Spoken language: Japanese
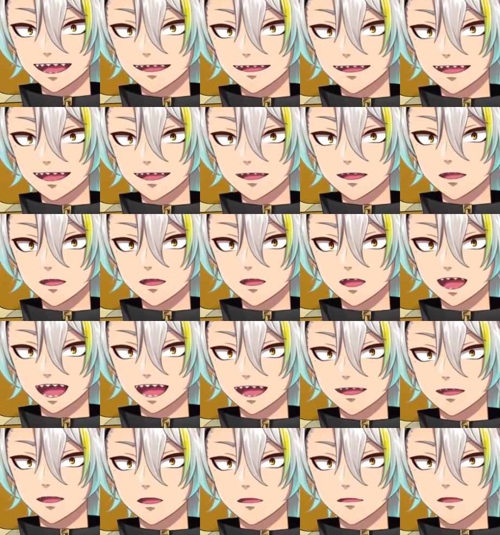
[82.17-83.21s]
で、教諭に
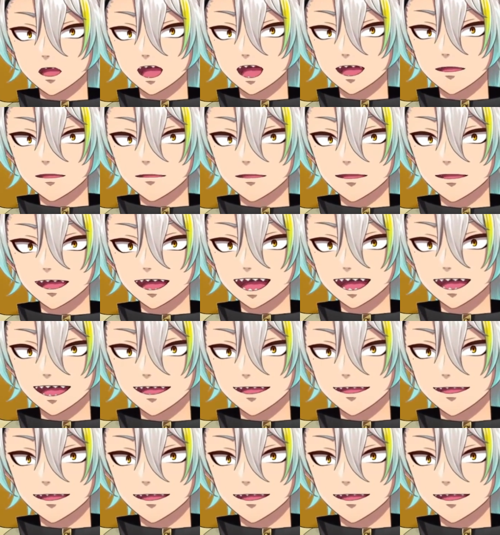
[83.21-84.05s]
話すことも考えたのですが、